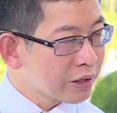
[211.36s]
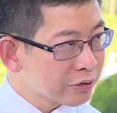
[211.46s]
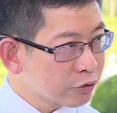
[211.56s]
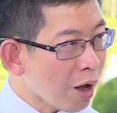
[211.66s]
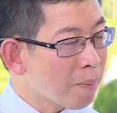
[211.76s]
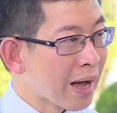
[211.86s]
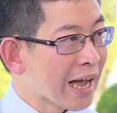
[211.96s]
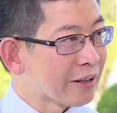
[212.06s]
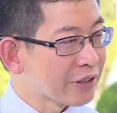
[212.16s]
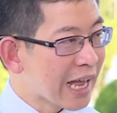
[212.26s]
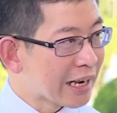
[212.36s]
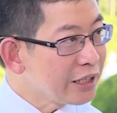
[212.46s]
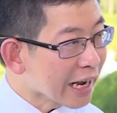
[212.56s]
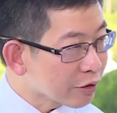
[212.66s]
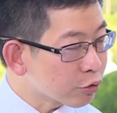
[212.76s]
นย์ซ่อมอากาศยานที่
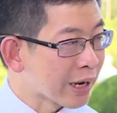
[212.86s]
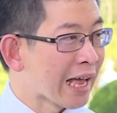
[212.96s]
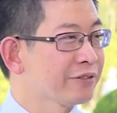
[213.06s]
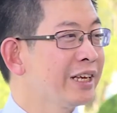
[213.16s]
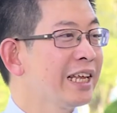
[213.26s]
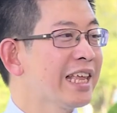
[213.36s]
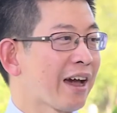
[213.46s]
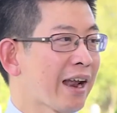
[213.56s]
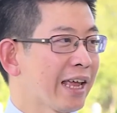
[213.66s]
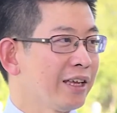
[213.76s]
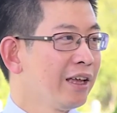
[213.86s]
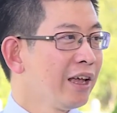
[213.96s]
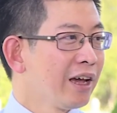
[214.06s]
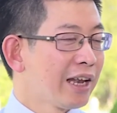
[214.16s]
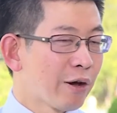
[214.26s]
ใหญ่ที่สุดอาเซียนได้อย่างไร
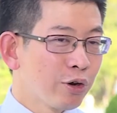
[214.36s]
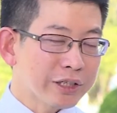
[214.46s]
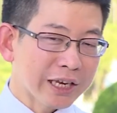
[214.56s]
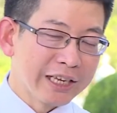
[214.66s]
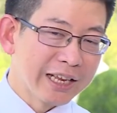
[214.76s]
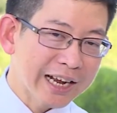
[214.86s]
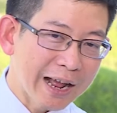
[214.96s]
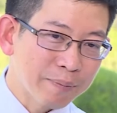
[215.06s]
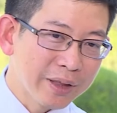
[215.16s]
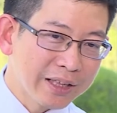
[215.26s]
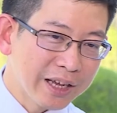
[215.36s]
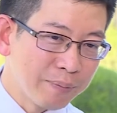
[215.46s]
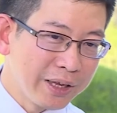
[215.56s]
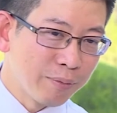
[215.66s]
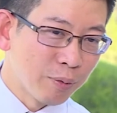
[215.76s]
แล้วนอกจากนี้นะครับยัง
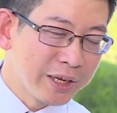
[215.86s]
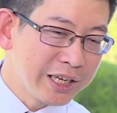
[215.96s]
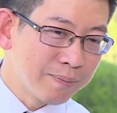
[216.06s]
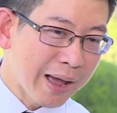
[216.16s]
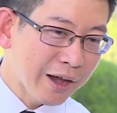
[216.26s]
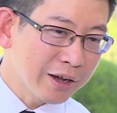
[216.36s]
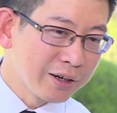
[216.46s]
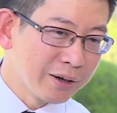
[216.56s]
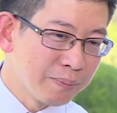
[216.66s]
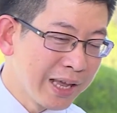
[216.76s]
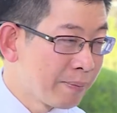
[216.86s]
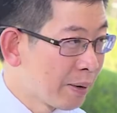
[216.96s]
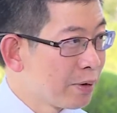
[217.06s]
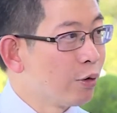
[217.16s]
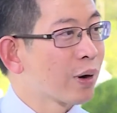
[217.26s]
มีผมได้ยินมาก็คือ
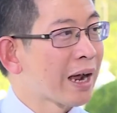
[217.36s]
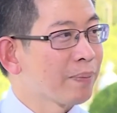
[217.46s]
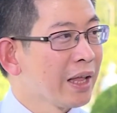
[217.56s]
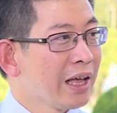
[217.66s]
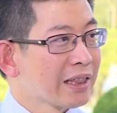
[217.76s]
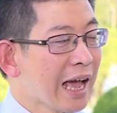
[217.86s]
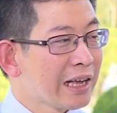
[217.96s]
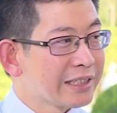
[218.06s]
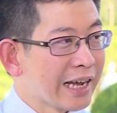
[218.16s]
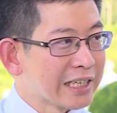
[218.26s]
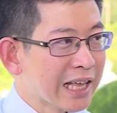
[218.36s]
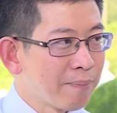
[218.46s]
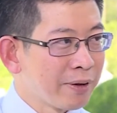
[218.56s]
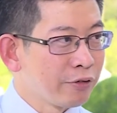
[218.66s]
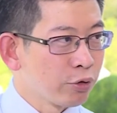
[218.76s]
BMW ครับตั้งใจจะ
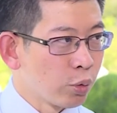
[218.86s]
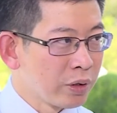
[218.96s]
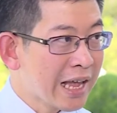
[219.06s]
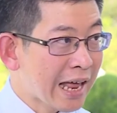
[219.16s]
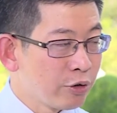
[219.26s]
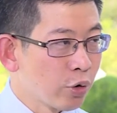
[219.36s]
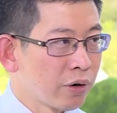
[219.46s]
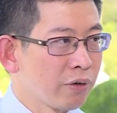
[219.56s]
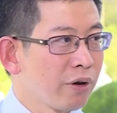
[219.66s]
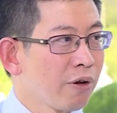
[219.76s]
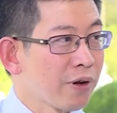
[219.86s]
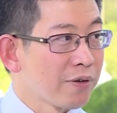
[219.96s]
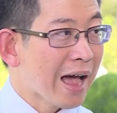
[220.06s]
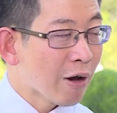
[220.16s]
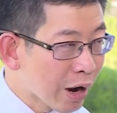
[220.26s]
ทำเป็นศูนย์ยาน ยนต์ไฟ
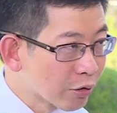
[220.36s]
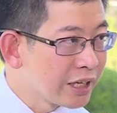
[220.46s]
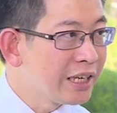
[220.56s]
ฟ้าของเขาที่